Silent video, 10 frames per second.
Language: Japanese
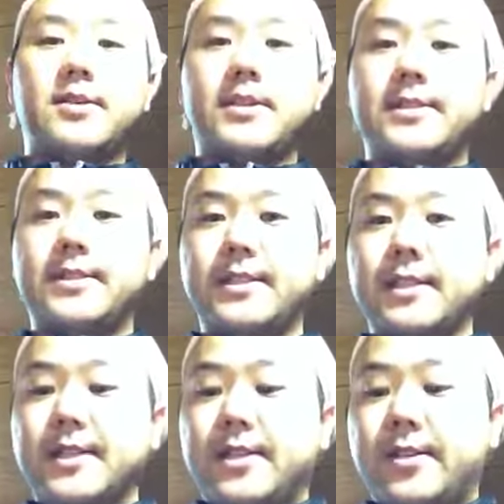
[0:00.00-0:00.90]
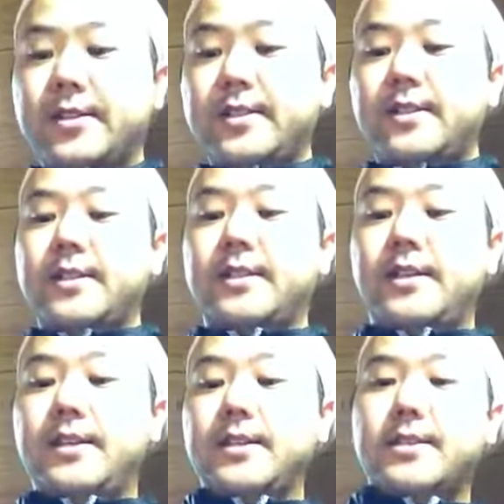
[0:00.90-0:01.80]
キオです本日
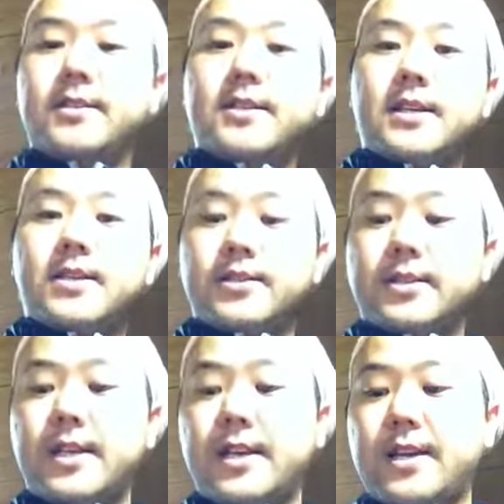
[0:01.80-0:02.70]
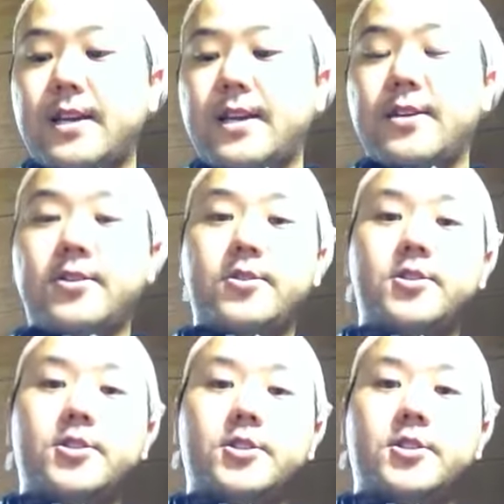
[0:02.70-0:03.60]
ダイエットスタートして、
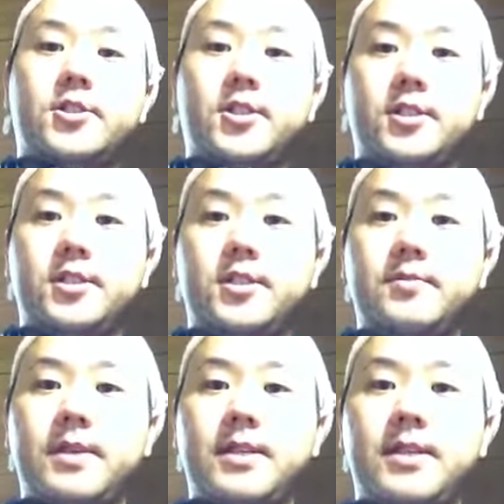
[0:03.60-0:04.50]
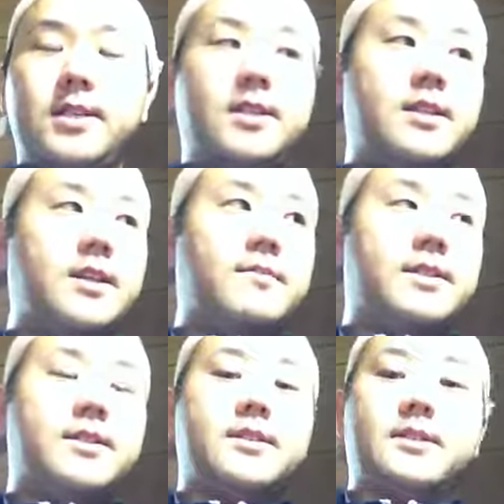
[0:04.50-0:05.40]
えー、64日目になり
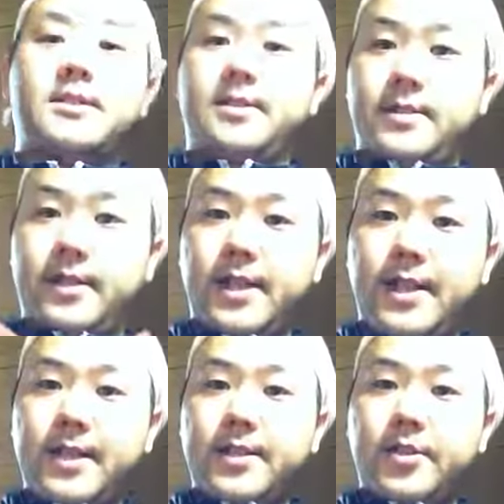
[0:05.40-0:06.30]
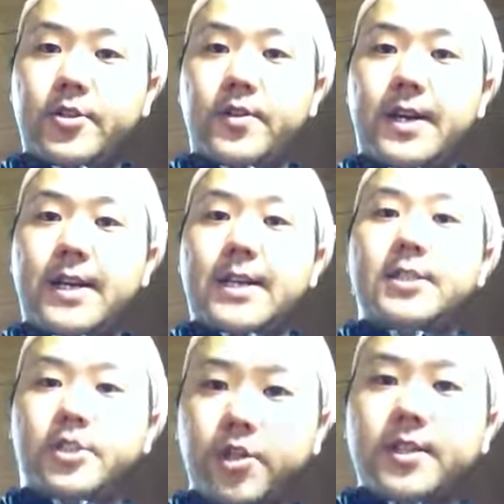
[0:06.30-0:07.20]
ますダイエットとは
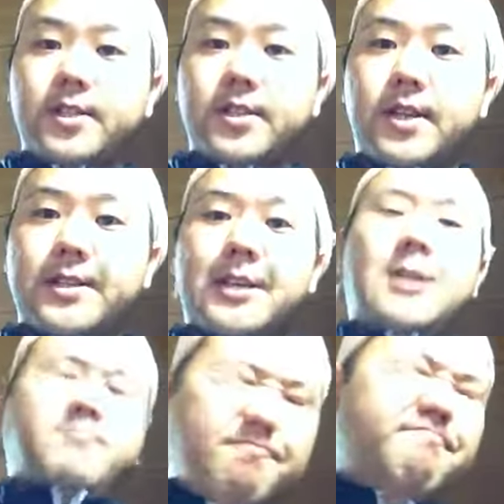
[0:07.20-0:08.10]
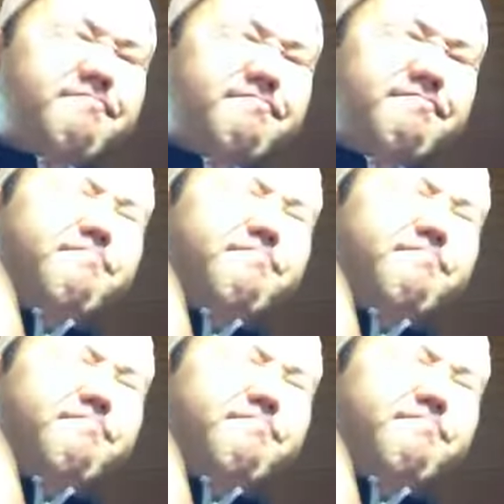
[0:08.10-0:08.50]
情熱であるうーん